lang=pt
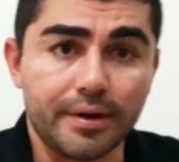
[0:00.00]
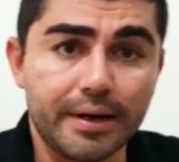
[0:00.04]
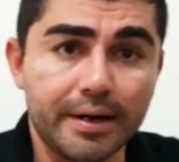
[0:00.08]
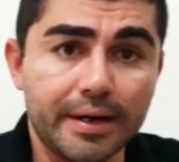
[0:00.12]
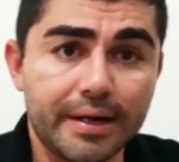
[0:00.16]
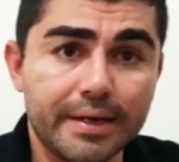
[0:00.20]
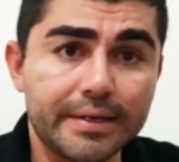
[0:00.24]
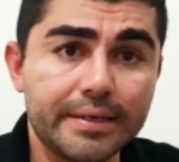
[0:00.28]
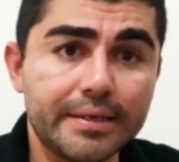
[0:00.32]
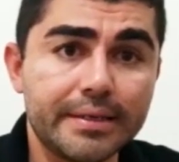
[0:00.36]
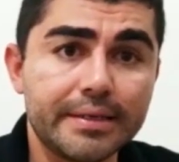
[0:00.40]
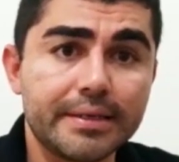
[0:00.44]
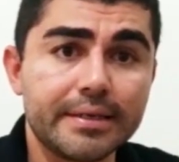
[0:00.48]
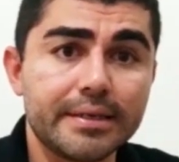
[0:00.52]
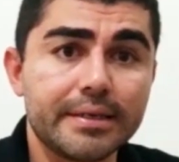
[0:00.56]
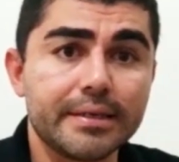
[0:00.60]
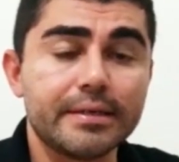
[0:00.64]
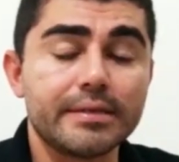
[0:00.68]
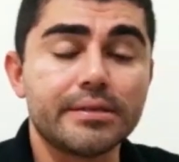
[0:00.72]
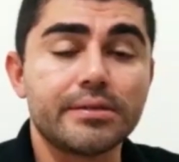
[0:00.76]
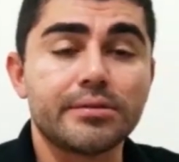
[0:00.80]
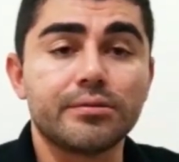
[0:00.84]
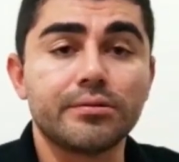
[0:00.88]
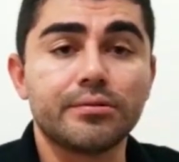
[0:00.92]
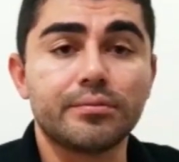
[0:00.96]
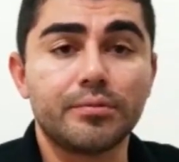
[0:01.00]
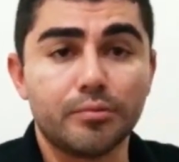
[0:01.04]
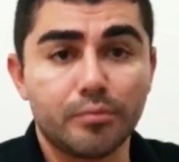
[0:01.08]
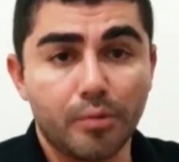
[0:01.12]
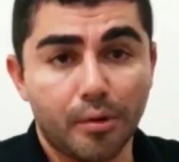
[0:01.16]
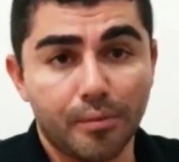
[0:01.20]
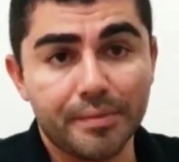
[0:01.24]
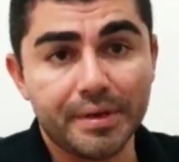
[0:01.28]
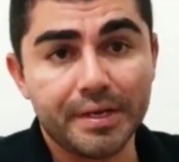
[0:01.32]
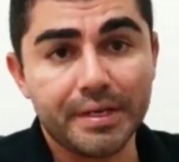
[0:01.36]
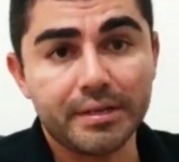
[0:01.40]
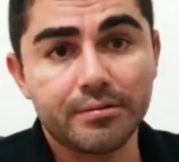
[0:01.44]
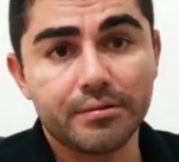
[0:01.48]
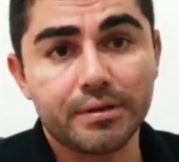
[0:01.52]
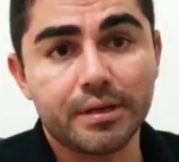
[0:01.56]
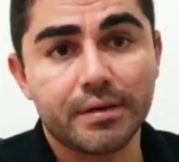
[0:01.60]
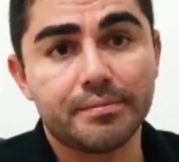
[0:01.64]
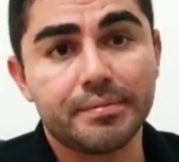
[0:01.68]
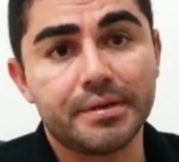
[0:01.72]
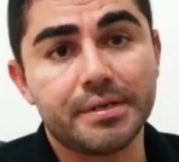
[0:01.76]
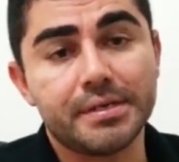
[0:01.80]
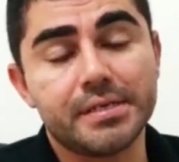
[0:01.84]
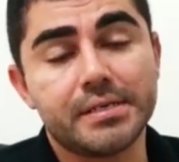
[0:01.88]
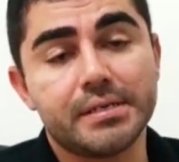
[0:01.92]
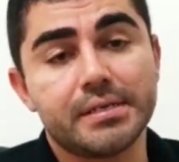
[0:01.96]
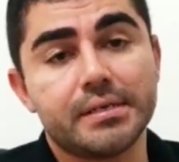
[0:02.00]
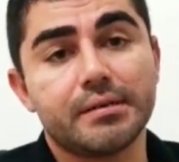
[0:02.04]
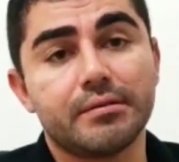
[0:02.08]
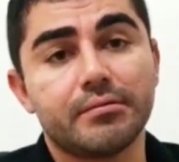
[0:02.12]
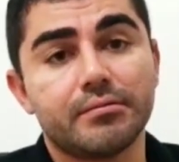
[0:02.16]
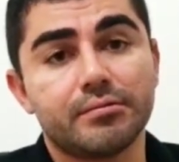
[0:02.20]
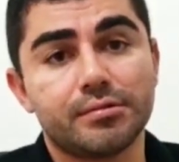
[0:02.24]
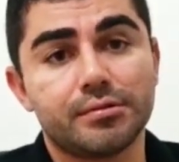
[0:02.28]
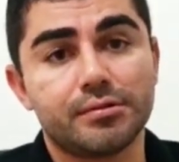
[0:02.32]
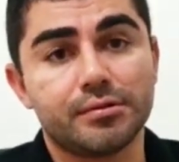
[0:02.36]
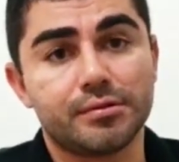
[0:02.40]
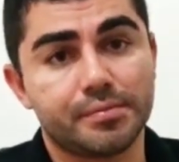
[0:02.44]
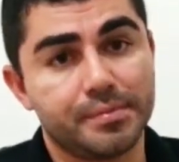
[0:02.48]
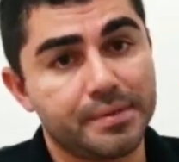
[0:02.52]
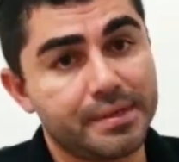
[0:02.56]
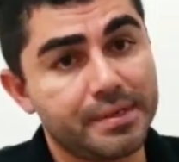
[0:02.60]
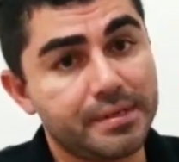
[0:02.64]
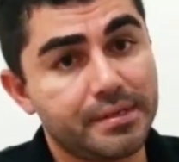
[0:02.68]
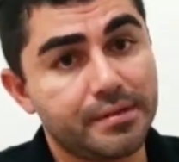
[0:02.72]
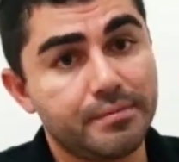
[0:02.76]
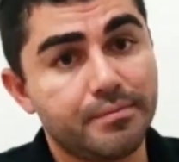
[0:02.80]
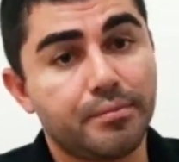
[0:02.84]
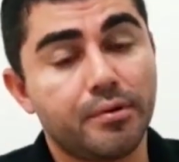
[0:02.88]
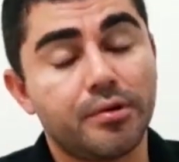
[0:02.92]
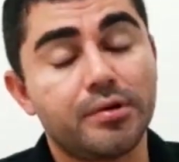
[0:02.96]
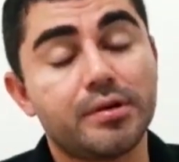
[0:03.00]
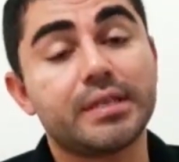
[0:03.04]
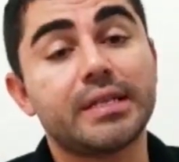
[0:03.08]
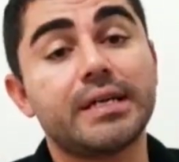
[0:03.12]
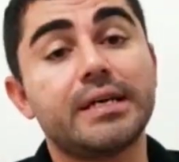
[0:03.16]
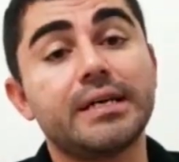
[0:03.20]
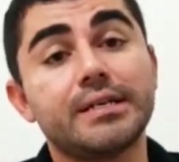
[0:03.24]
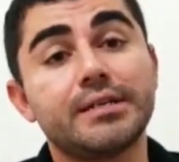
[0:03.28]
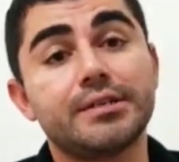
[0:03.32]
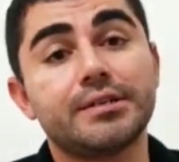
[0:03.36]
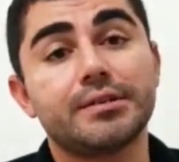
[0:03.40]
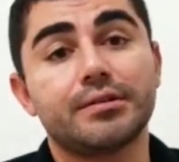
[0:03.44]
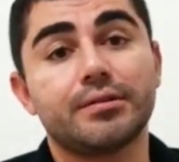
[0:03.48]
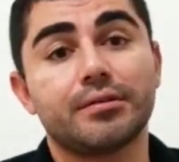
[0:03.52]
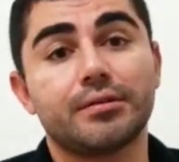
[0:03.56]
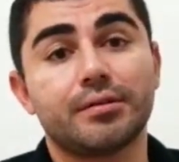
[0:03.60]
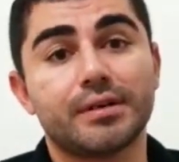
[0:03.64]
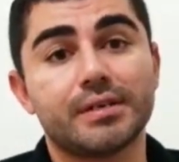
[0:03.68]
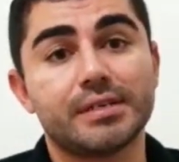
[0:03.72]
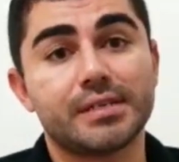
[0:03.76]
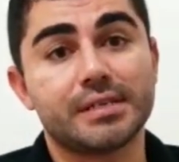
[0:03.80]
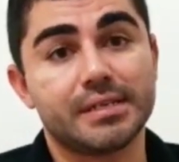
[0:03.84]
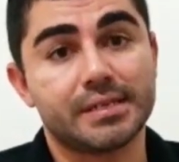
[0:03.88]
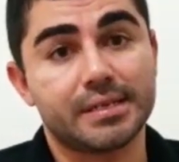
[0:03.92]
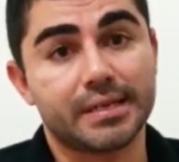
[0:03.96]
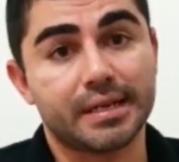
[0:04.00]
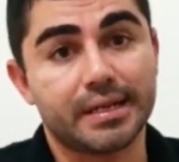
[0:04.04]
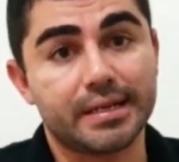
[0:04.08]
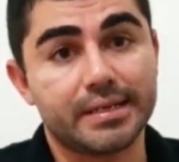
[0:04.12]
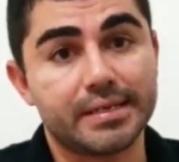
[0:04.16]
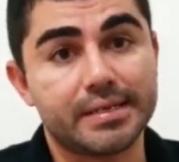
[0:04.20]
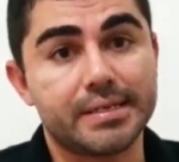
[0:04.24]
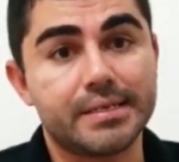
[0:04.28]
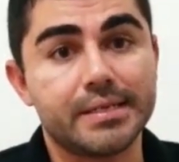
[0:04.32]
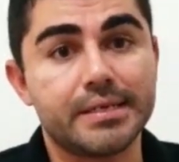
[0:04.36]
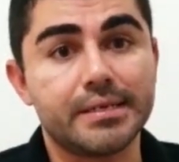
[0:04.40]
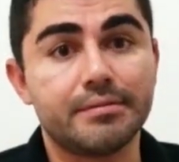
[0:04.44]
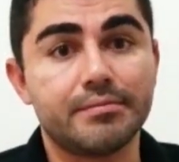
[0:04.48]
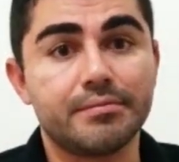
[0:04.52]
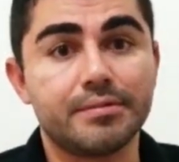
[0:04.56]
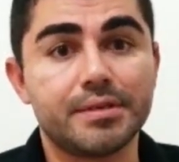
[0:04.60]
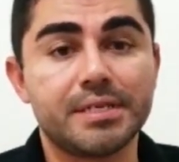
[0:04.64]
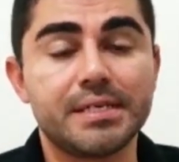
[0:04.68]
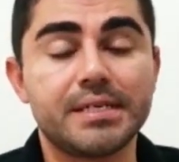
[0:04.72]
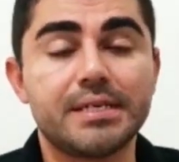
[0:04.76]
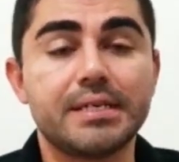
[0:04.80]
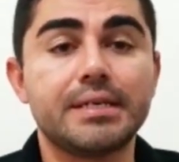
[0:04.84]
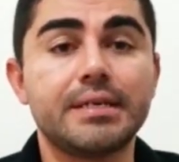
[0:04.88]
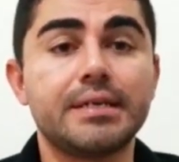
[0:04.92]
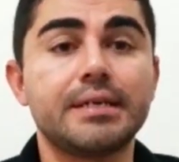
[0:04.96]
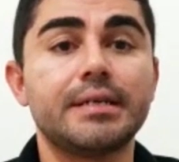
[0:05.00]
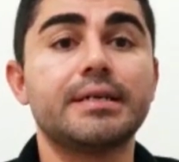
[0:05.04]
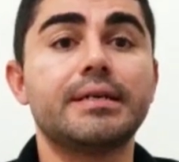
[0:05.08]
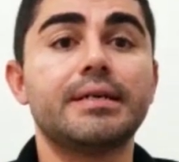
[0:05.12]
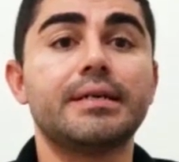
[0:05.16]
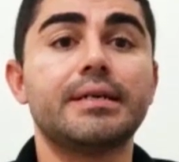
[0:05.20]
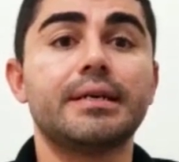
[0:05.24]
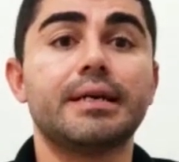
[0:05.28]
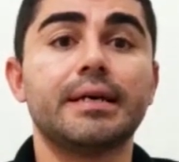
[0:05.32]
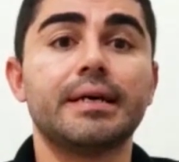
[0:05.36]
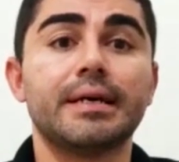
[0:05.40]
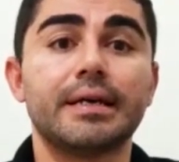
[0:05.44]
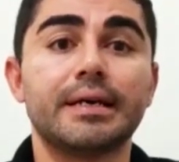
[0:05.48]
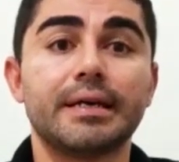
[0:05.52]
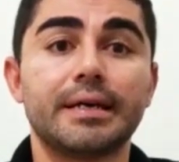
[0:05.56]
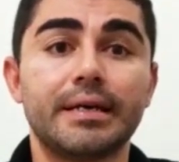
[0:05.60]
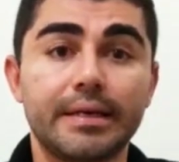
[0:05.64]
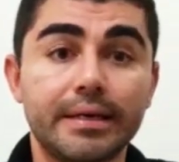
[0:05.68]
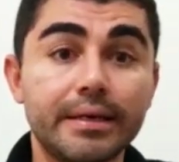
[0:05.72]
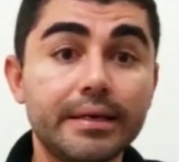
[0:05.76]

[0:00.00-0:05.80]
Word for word: doutor Juarez, esclarece sobre o mandado de prisão temporária contra o acusado.